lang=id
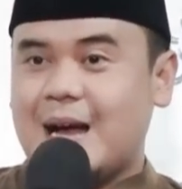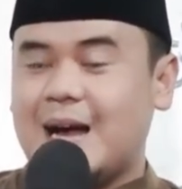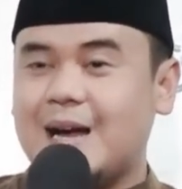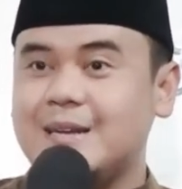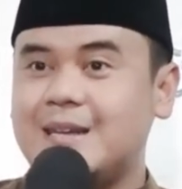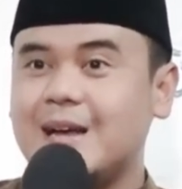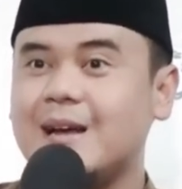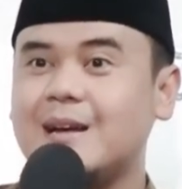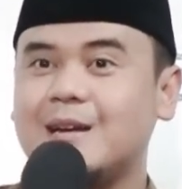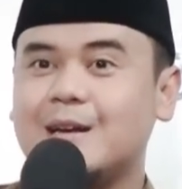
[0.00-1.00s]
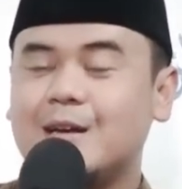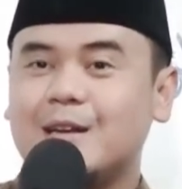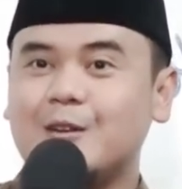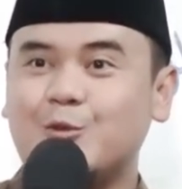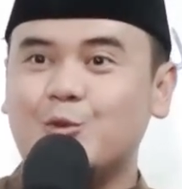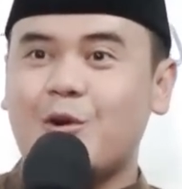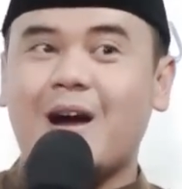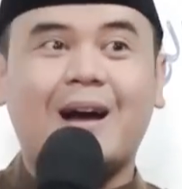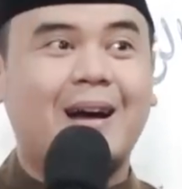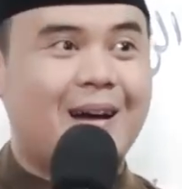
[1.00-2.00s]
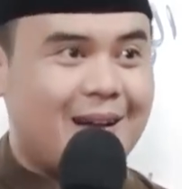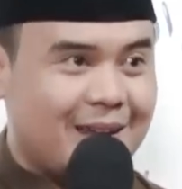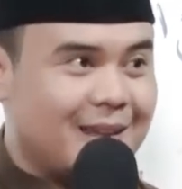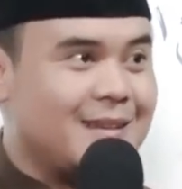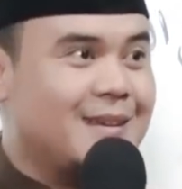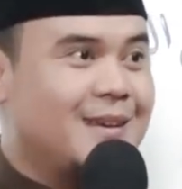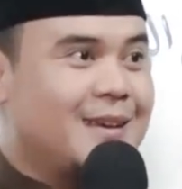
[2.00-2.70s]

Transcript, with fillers: ada dua hal